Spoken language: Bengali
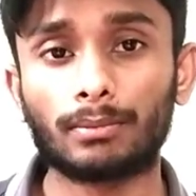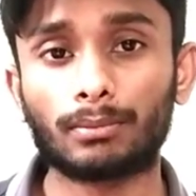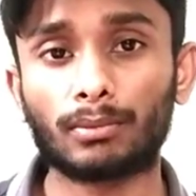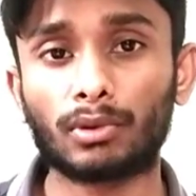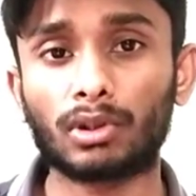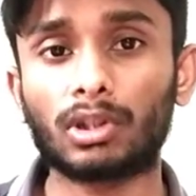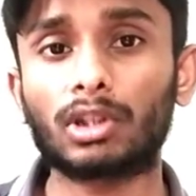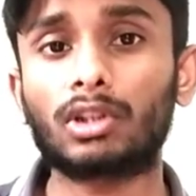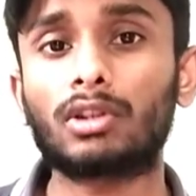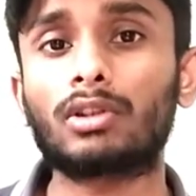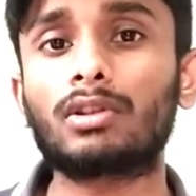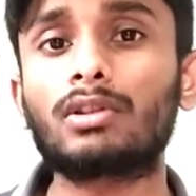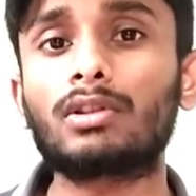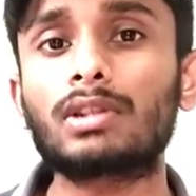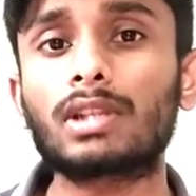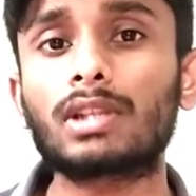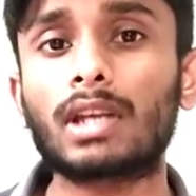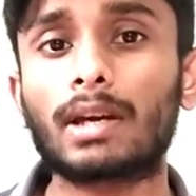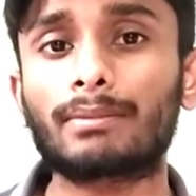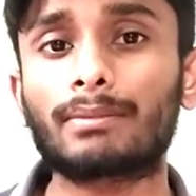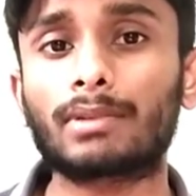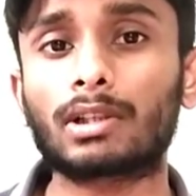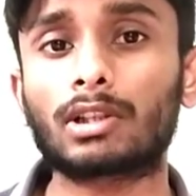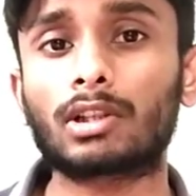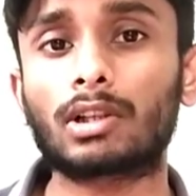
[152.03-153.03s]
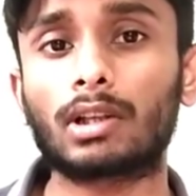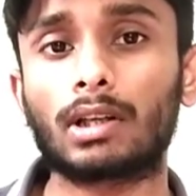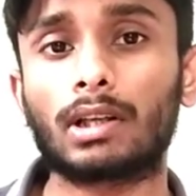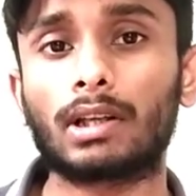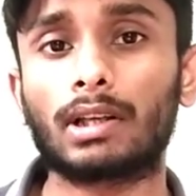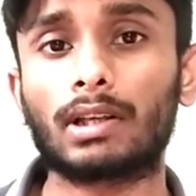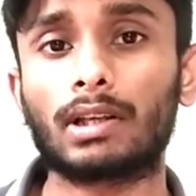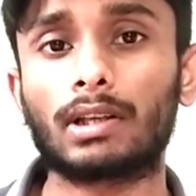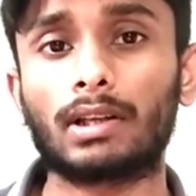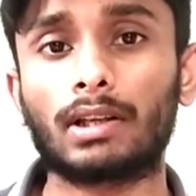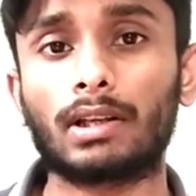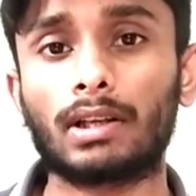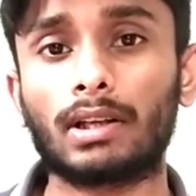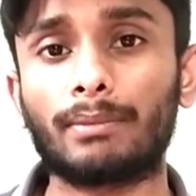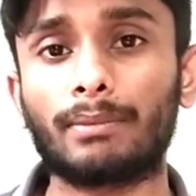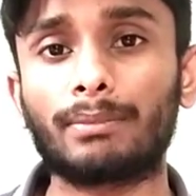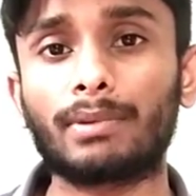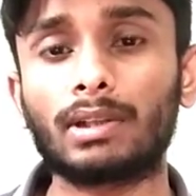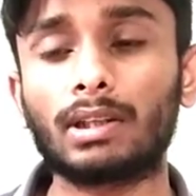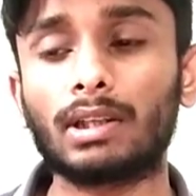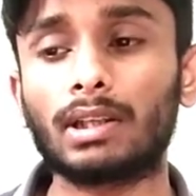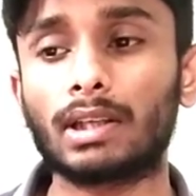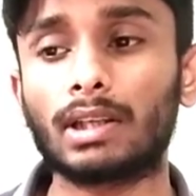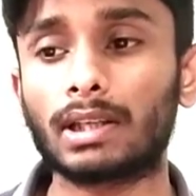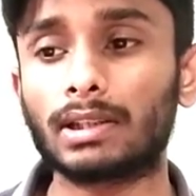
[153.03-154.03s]
মনে করেন যে আপনার
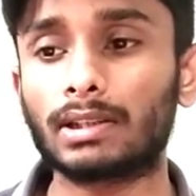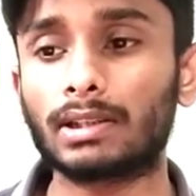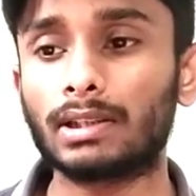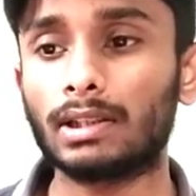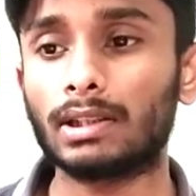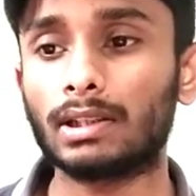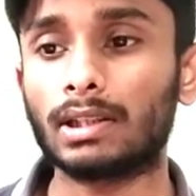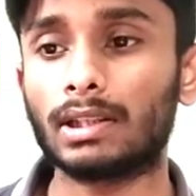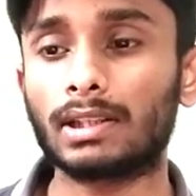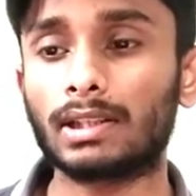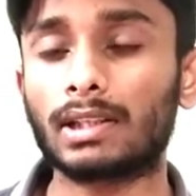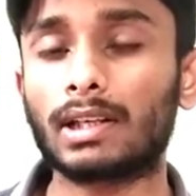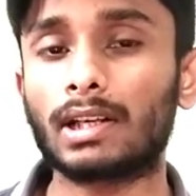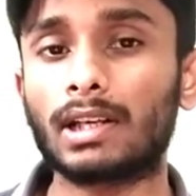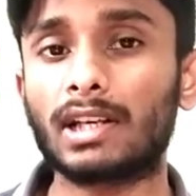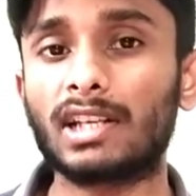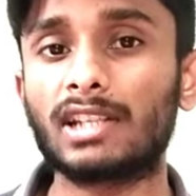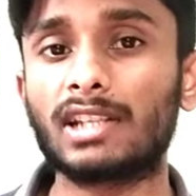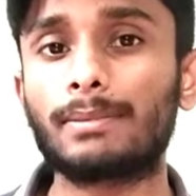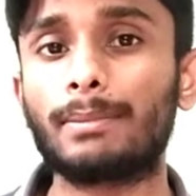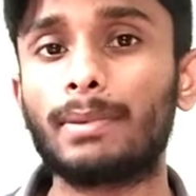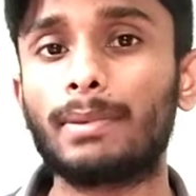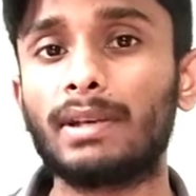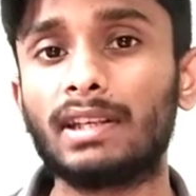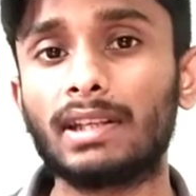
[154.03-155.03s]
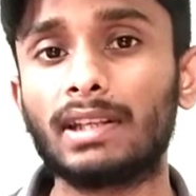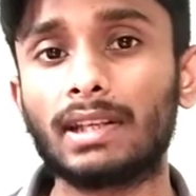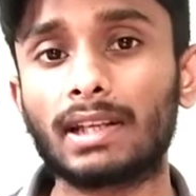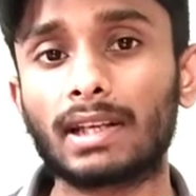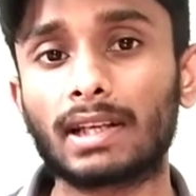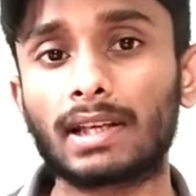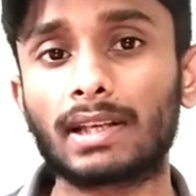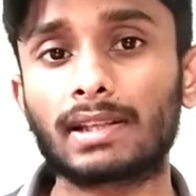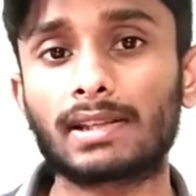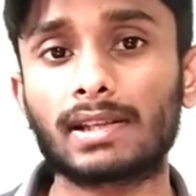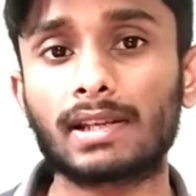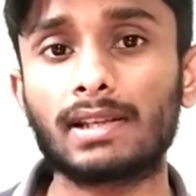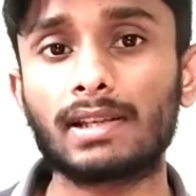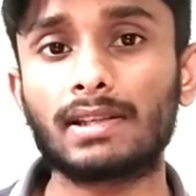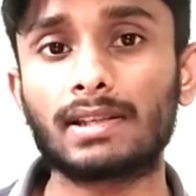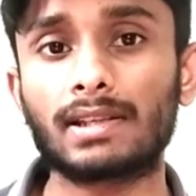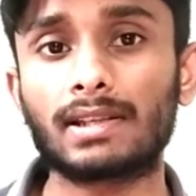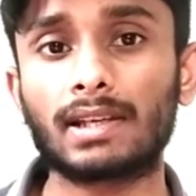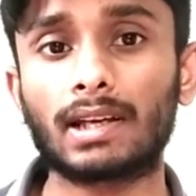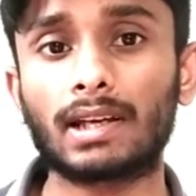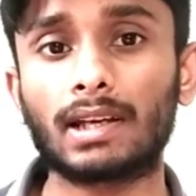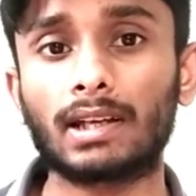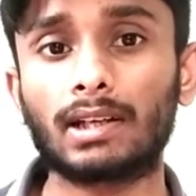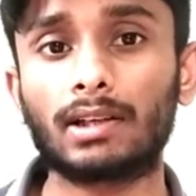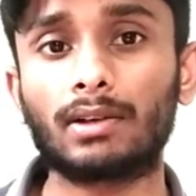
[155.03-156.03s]
আপনি একটি ইন্টারনেট স্পিড নিয়ে রেখেছেন
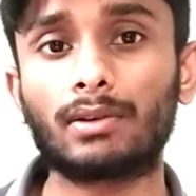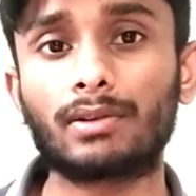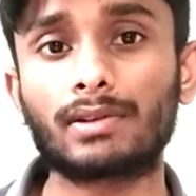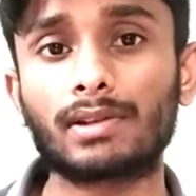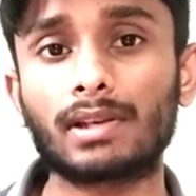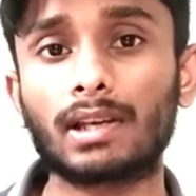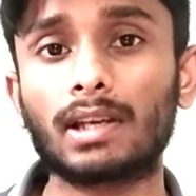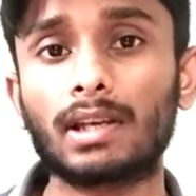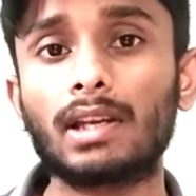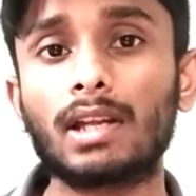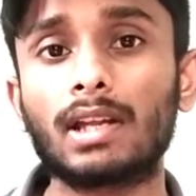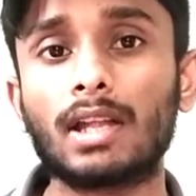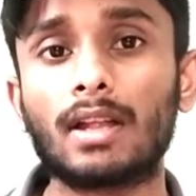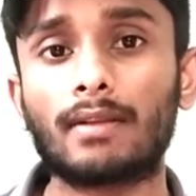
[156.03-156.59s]
যেখানে হচ্ছে